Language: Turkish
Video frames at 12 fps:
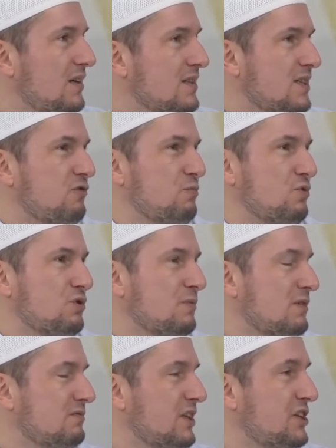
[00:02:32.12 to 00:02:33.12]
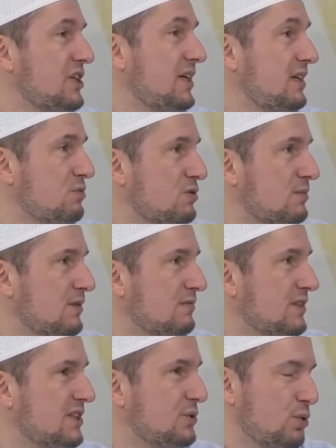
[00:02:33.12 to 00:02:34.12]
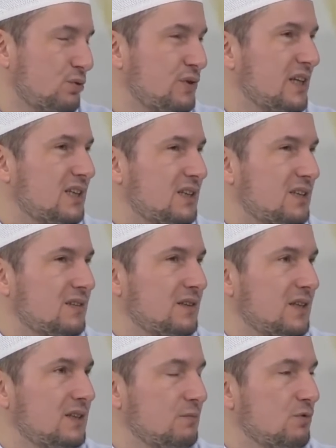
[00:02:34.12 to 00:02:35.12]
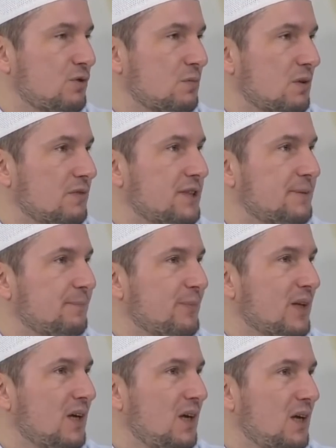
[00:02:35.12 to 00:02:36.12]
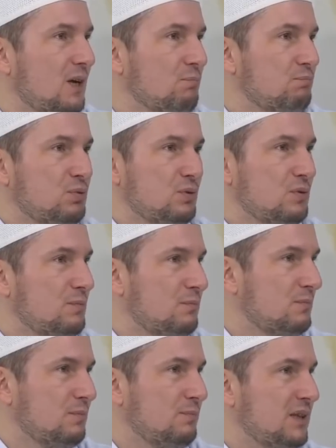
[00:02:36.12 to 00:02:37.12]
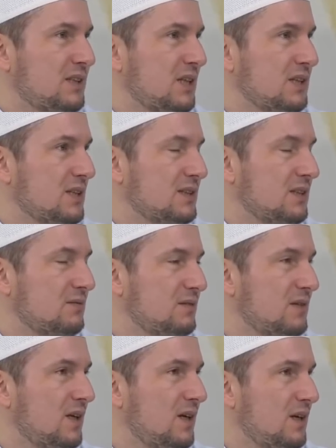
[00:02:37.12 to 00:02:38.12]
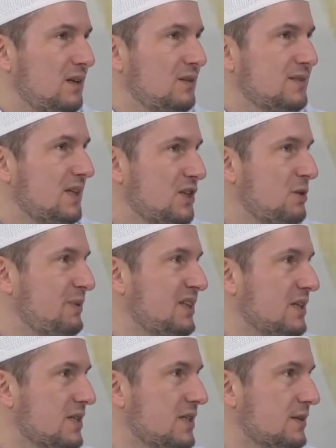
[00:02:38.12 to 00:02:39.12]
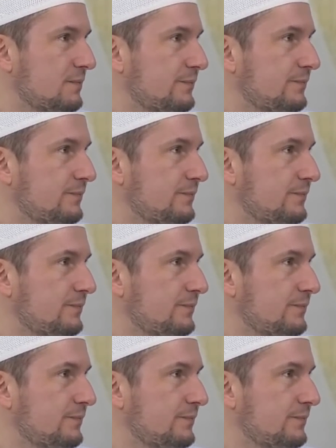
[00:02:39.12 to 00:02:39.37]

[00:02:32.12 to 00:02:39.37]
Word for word: Saf Müslüman var, cahil Müslüman var. Kötü niyetli, art niyetli Müslüman var. Bu batanlardan sadece bir tanesi.